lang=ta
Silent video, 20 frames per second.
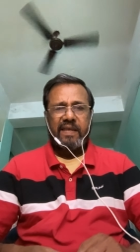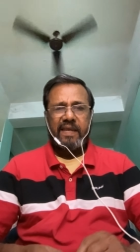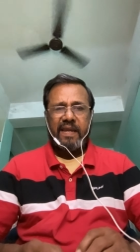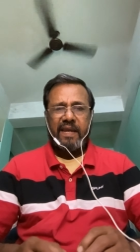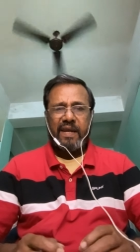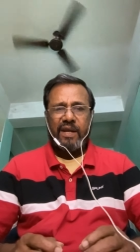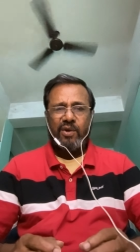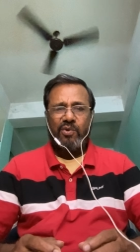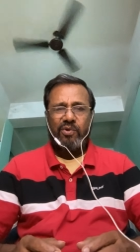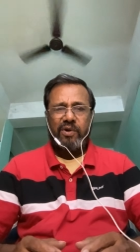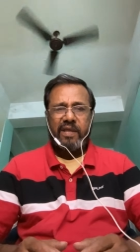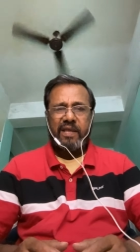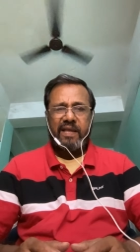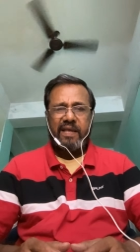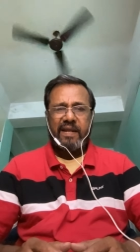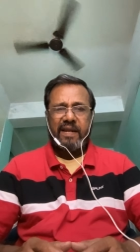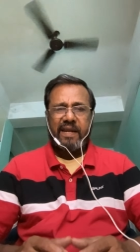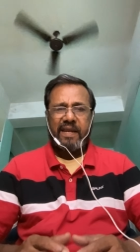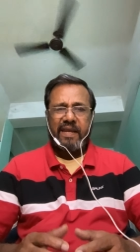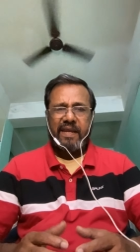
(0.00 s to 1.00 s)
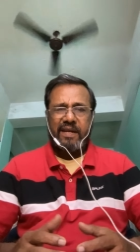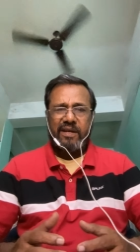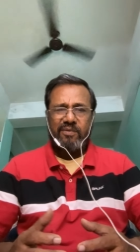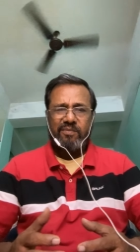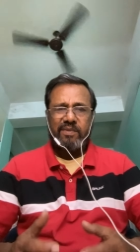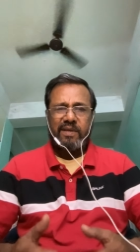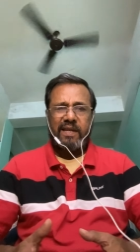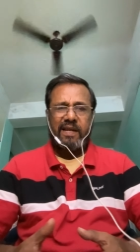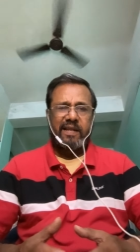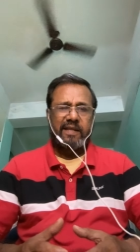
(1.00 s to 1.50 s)
என்னுடைய
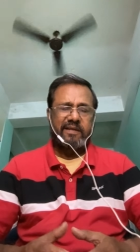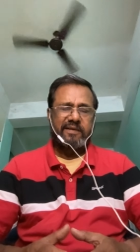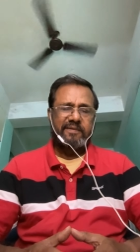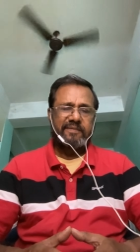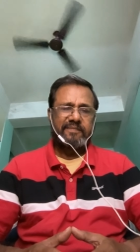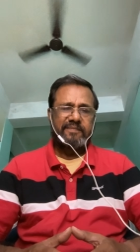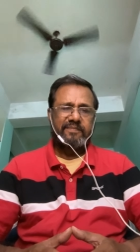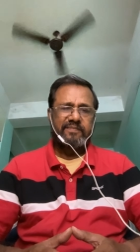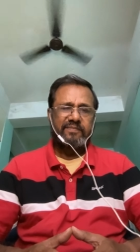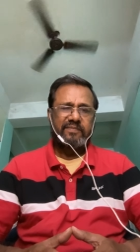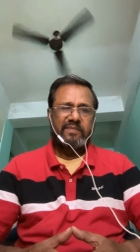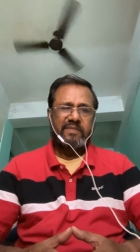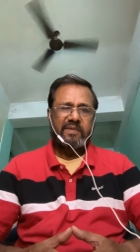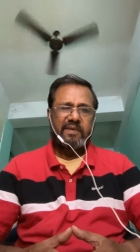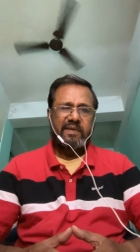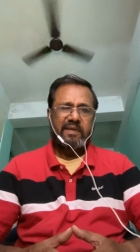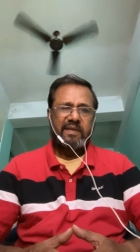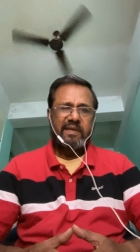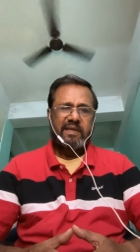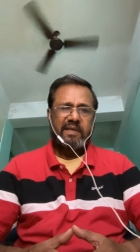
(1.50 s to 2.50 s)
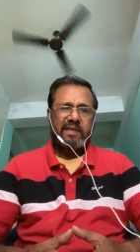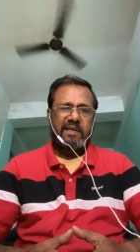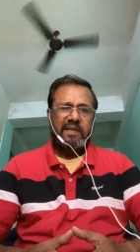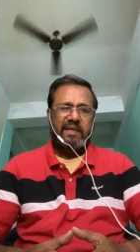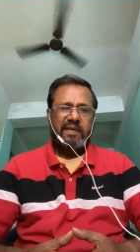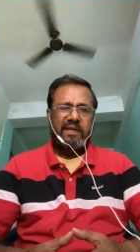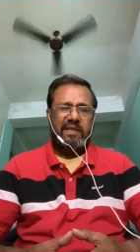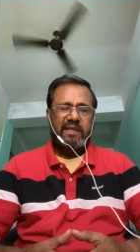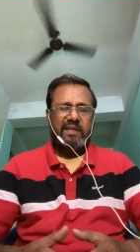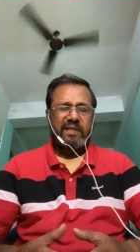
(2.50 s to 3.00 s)
ரேனும் இலர்
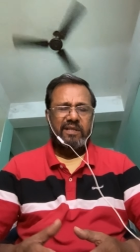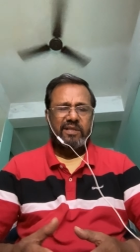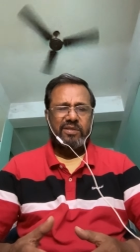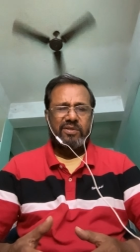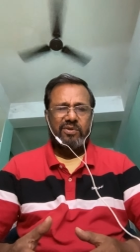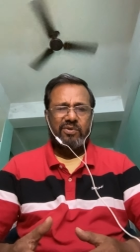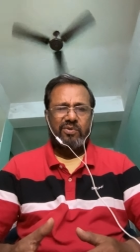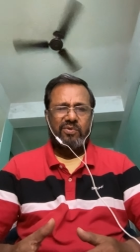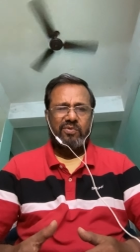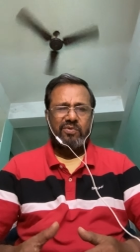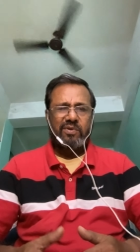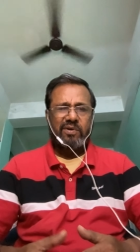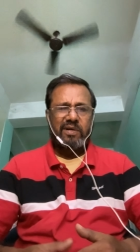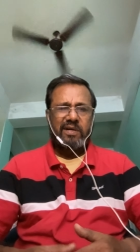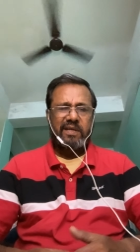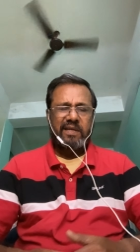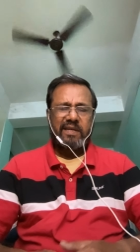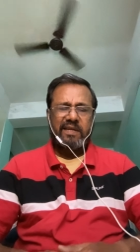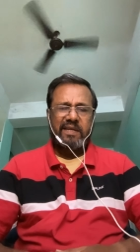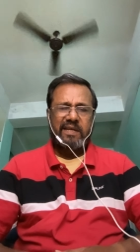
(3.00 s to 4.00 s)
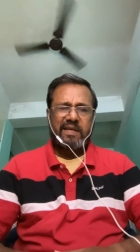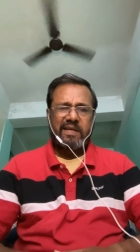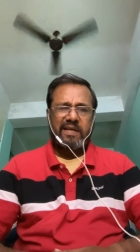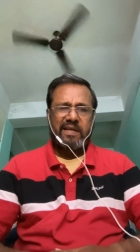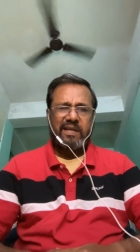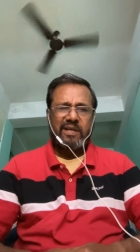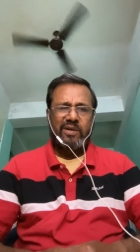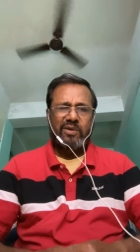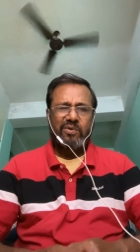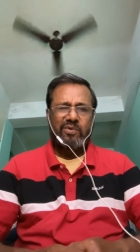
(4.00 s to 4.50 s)
இந்த திருக்குறளை நீங்கள்
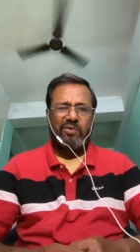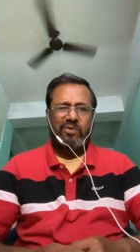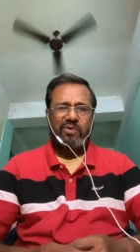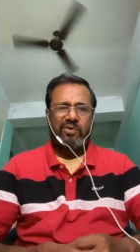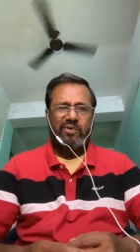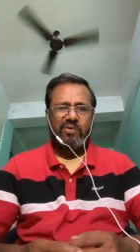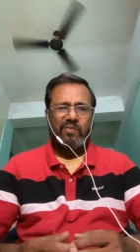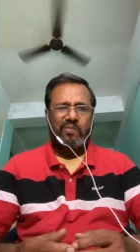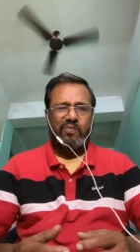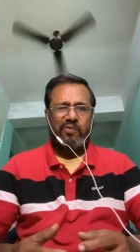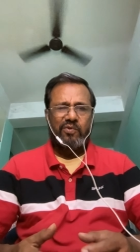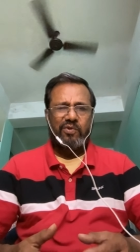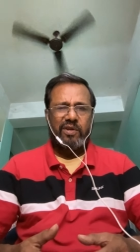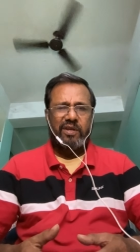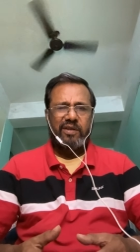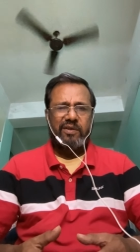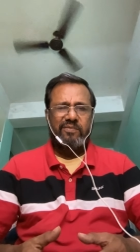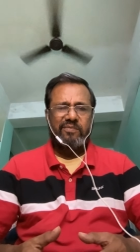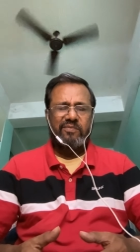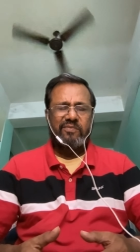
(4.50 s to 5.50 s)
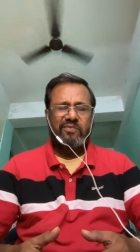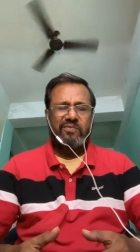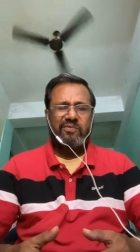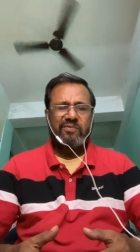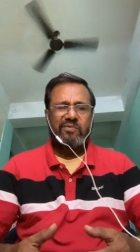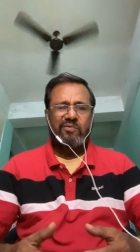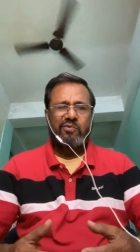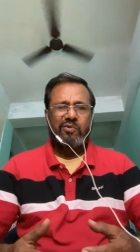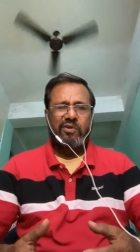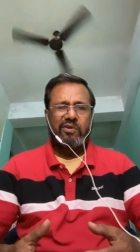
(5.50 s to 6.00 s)
எல்லோருக்கும் புரியும்
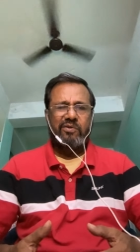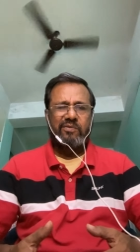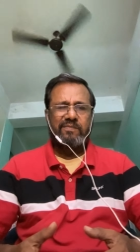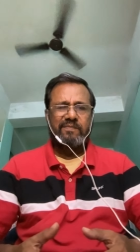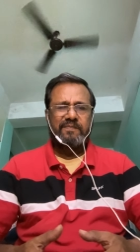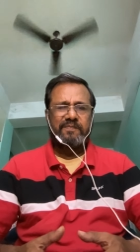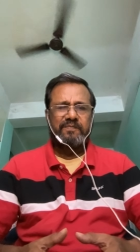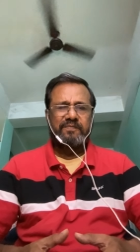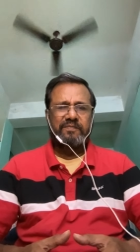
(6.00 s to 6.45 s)
உணரும்